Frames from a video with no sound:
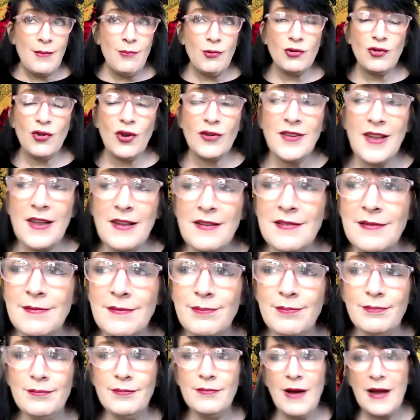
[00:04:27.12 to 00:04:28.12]
Para muchos
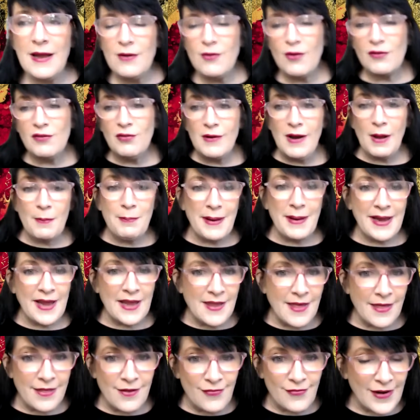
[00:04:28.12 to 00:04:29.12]
es, bueno, es una
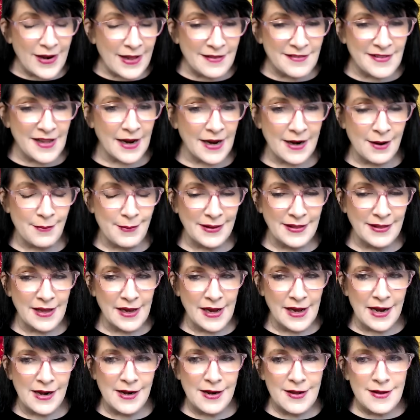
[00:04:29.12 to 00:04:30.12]
pequeña diferencia
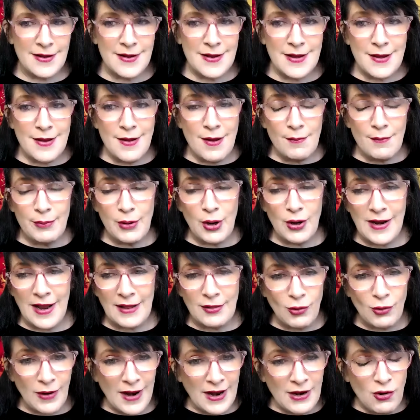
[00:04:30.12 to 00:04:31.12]
gramatical,
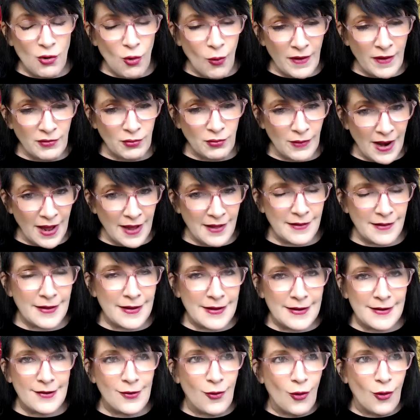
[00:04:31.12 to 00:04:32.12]
pero en la Torá no es
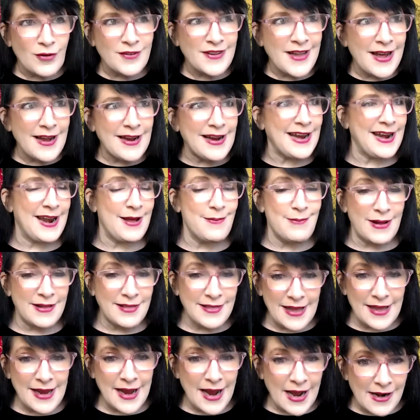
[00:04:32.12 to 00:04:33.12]
una cosa
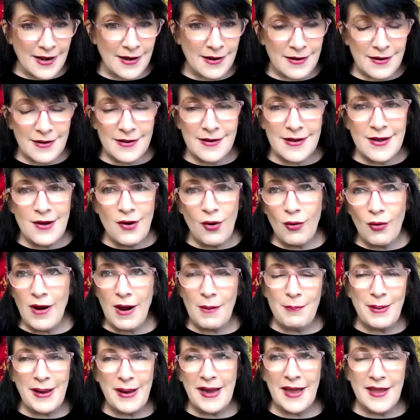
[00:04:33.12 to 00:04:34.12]
gramatical
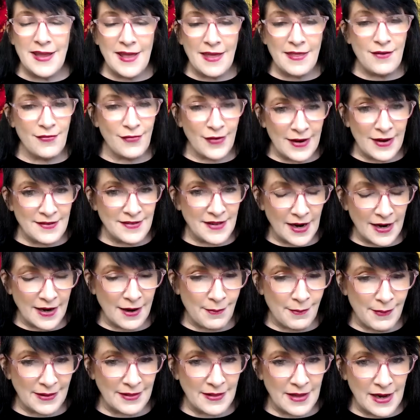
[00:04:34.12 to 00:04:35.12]
o la pequeña
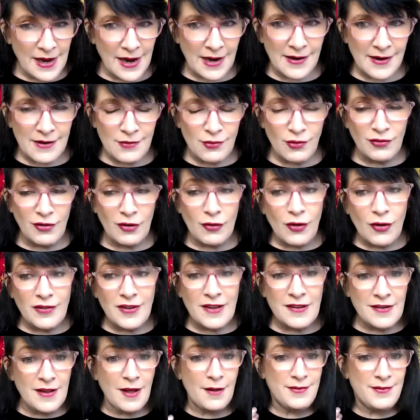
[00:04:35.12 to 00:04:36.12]
diferencia gramatical.
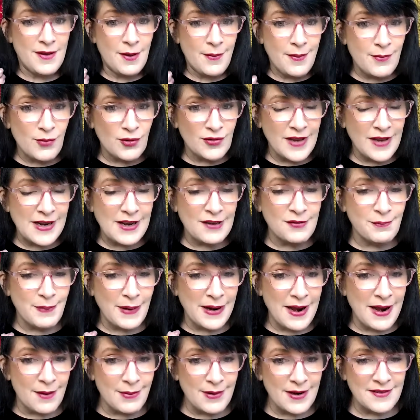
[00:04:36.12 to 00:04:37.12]
Nosotros sabemos que
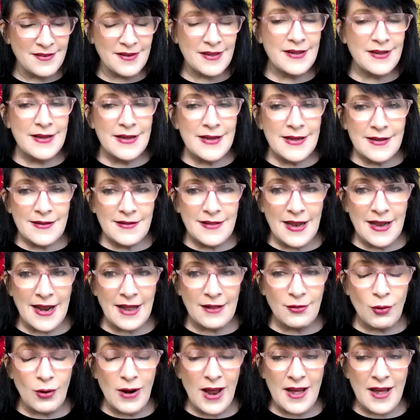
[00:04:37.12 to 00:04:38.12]
las palabras
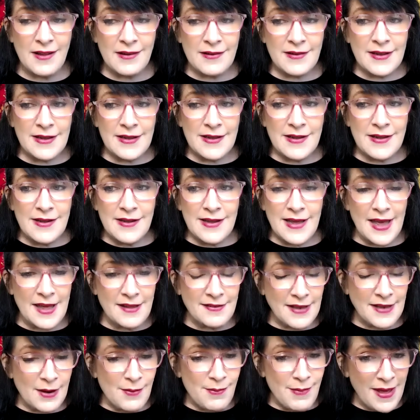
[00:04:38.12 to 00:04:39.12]
de la Torá
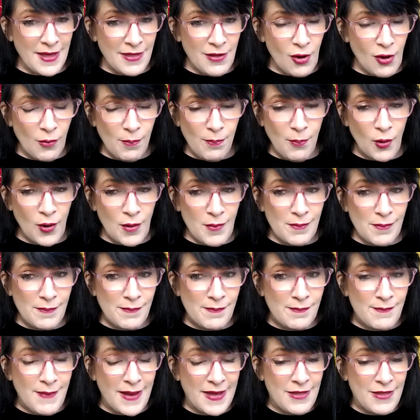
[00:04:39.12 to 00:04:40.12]
es el medio
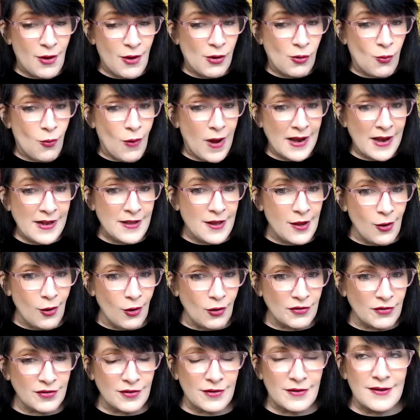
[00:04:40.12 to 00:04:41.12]
por medio el cual
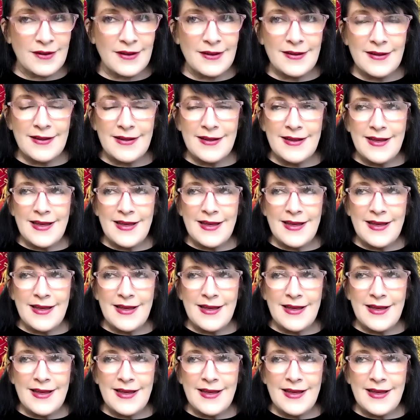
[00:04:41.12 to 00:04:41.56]
Dios